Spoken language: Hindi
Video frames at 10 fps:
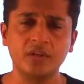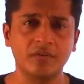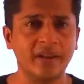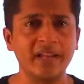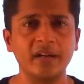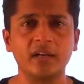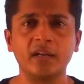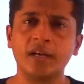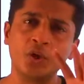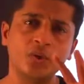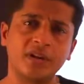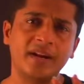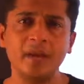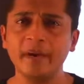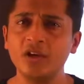राइट यू
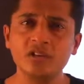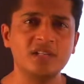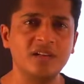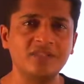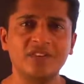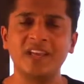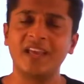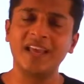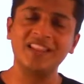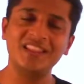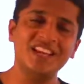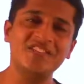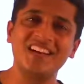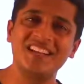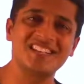ट्राई बाय योरसेल्फ देन
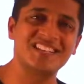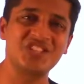विल डिस्कस discuss